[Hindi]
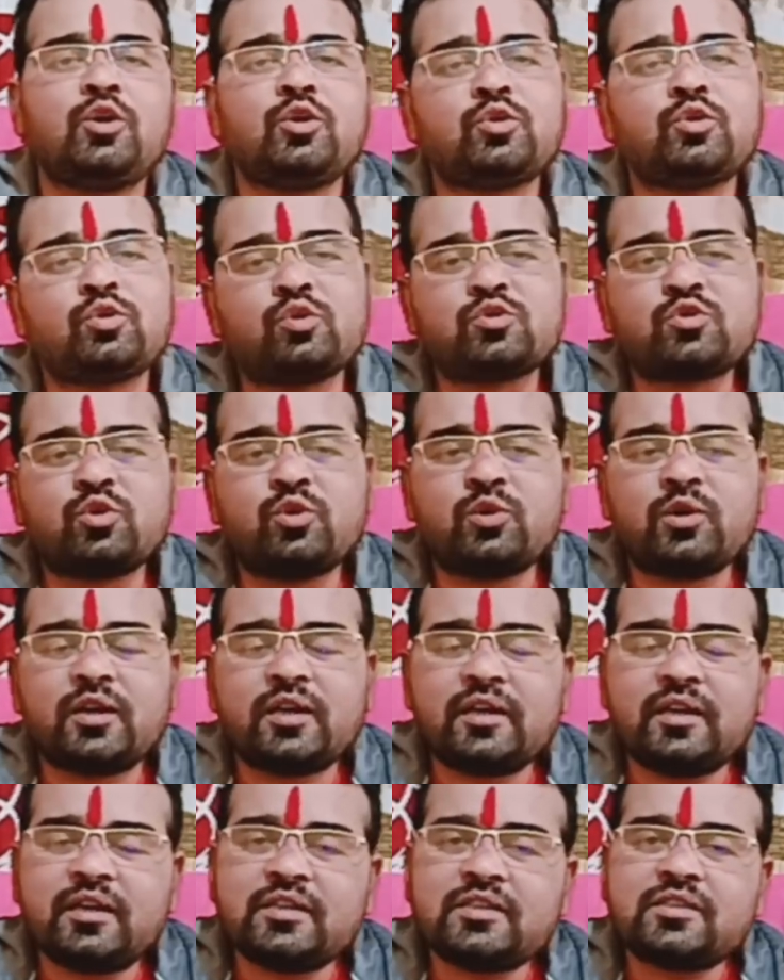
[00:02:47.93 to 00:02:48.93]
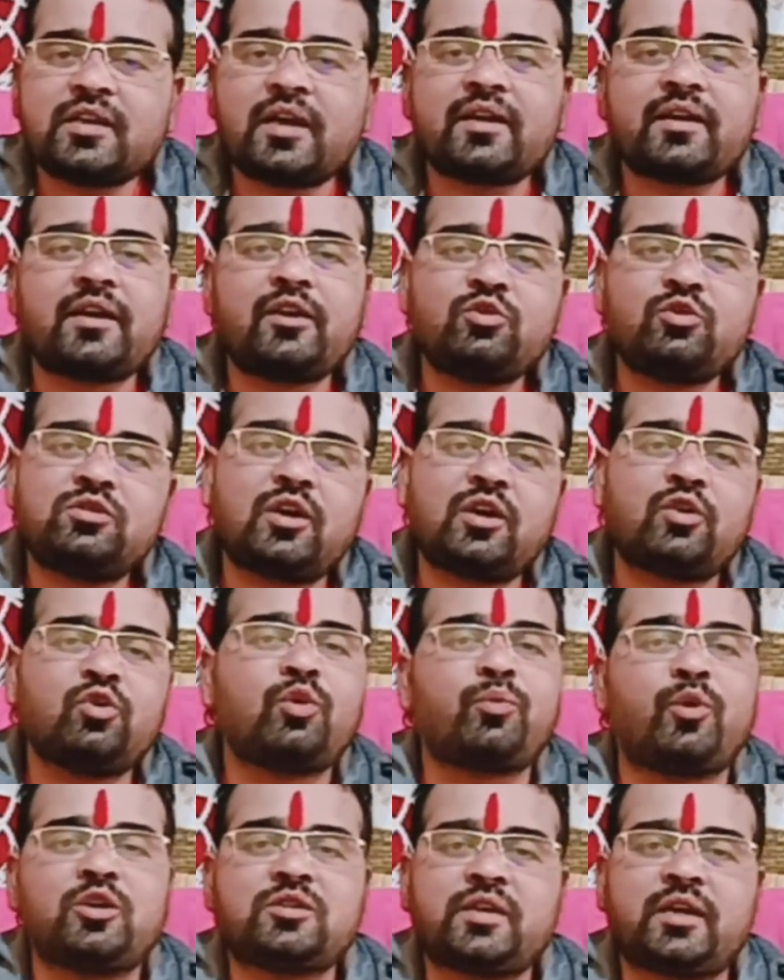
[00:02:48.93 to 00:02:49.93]
तो दोस्तों इस जानकारी को जरूर
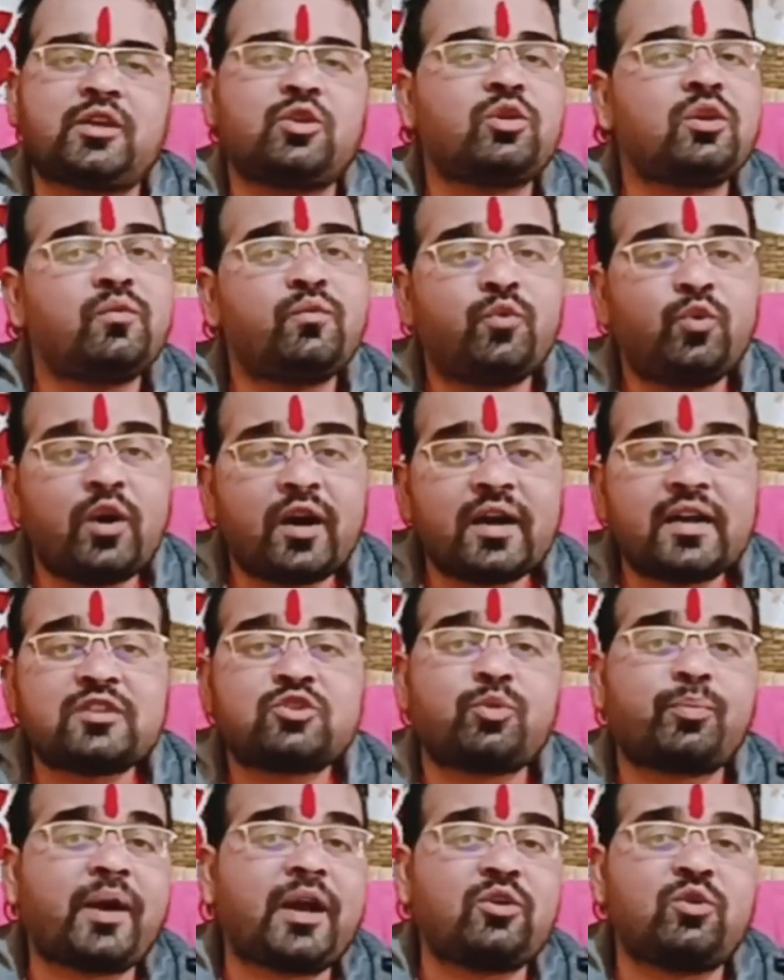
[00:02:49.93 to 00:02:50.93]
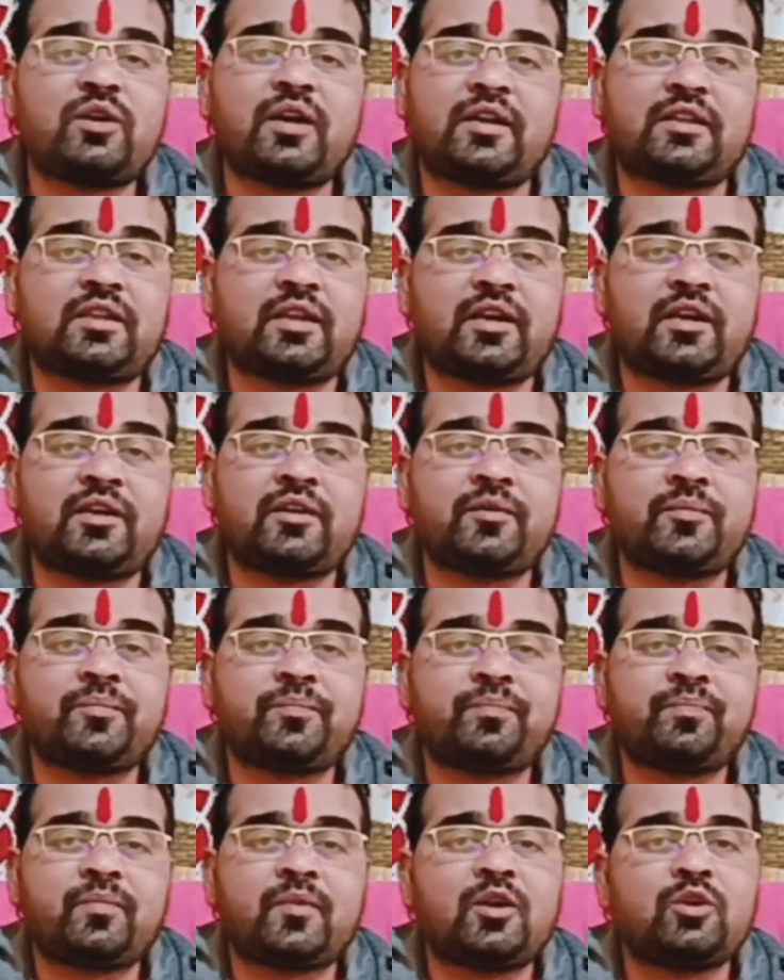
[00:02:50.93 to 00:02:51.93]
पहुंचाए क्योंकि वो अगर इस उपाय को करता है
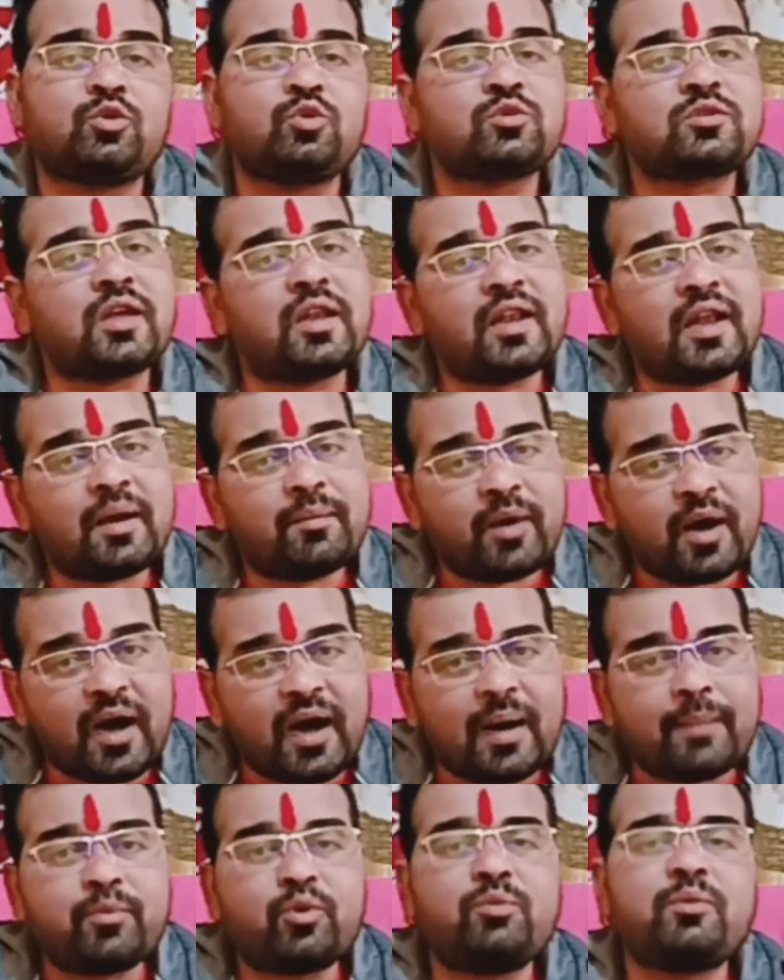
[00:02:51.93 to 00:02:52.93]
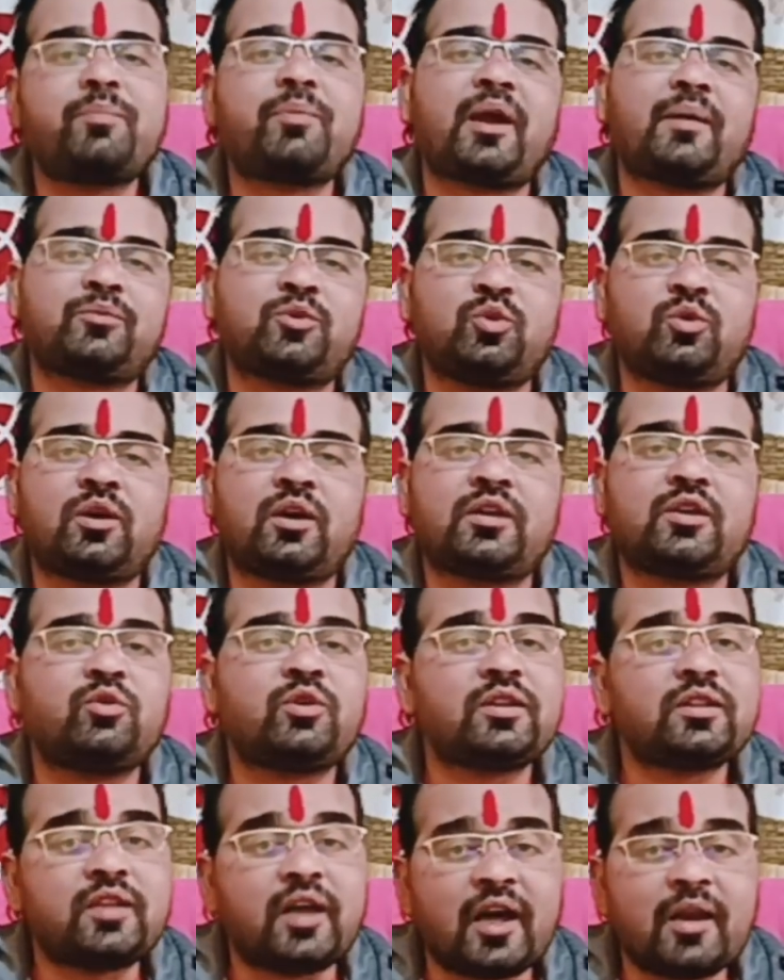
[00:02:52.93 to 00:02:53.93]
तो उसका लाभ आपको भी प्राप्त होगा क्योंकि
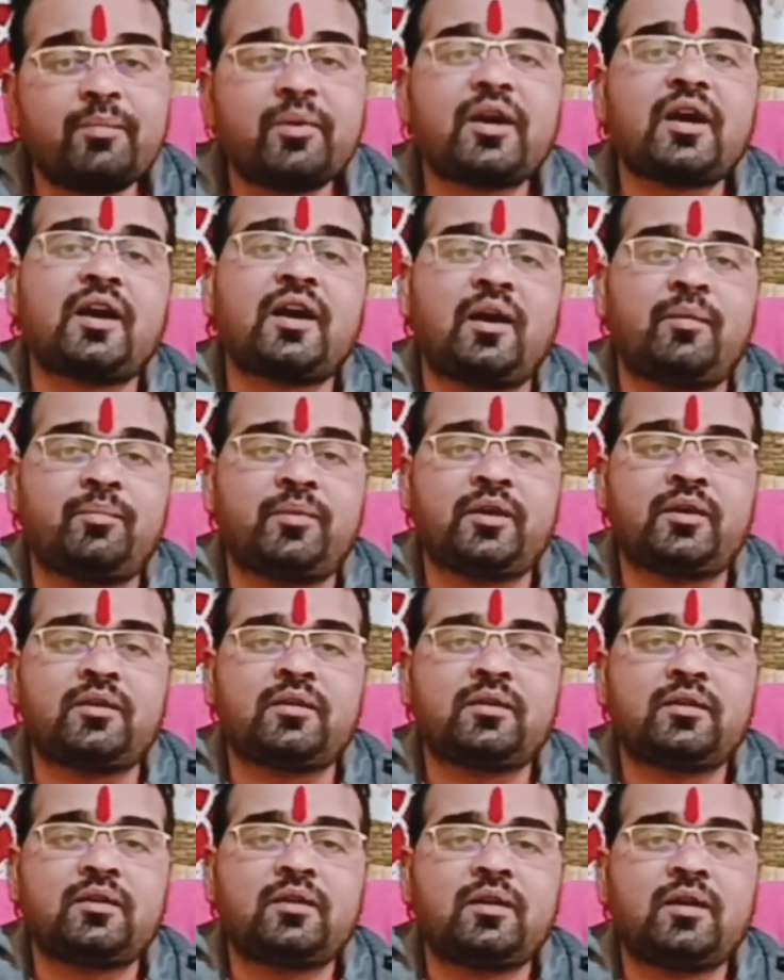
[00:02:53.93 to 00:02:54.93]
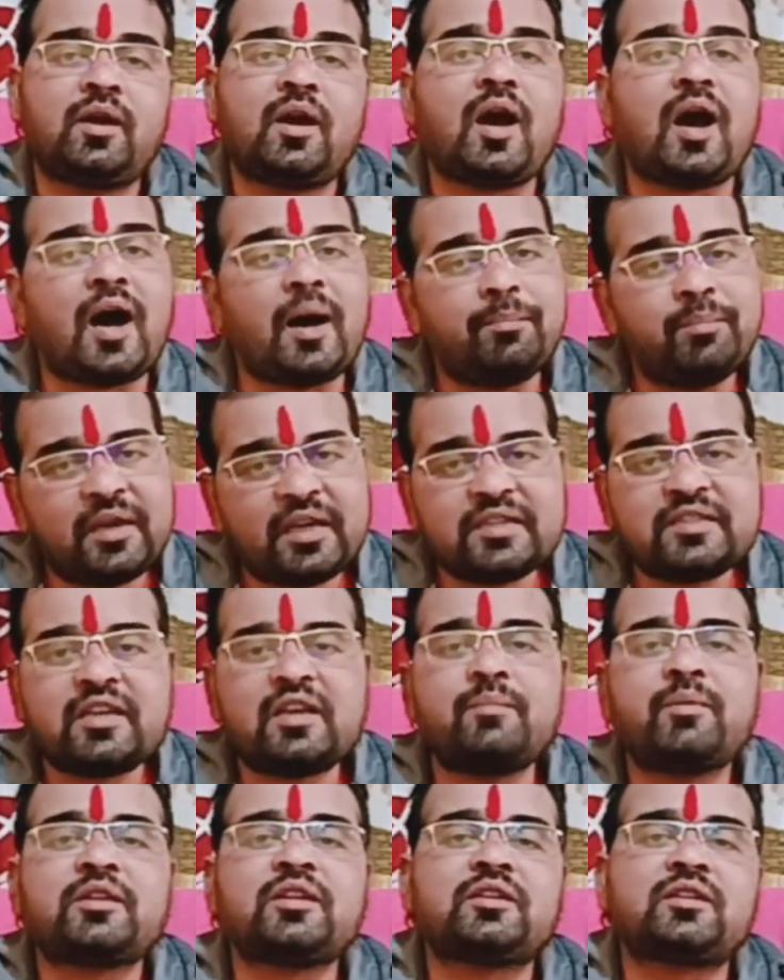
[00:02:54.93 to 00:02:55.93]
धर्म का काम है आप भी किसी की
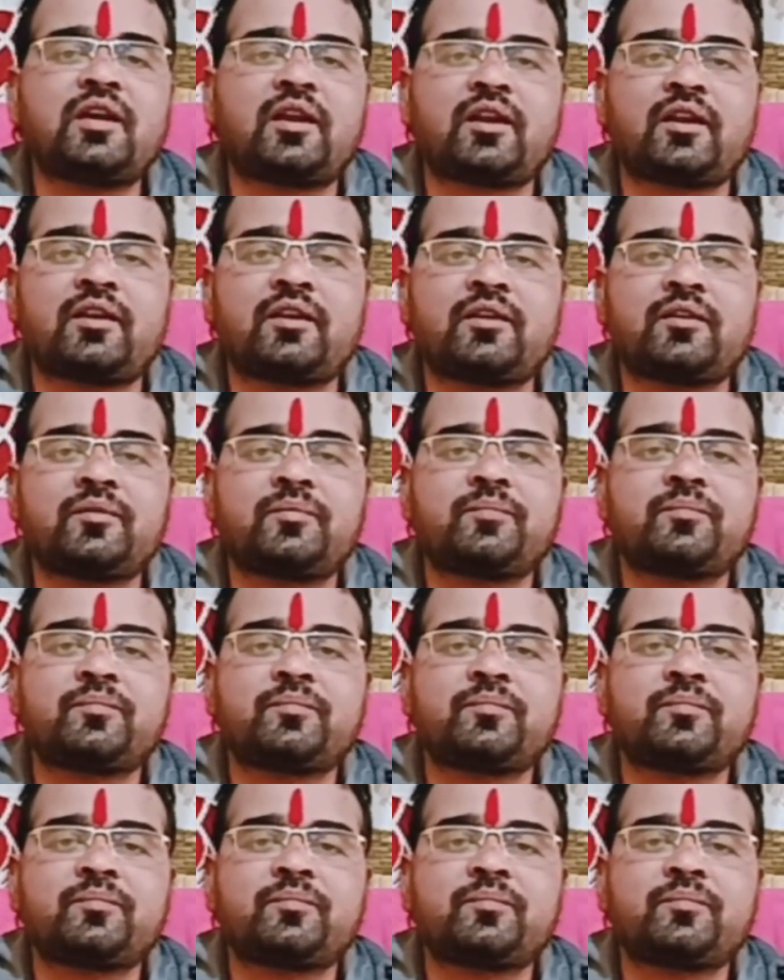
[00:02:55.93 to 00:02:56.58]
मदद कर रहे हैं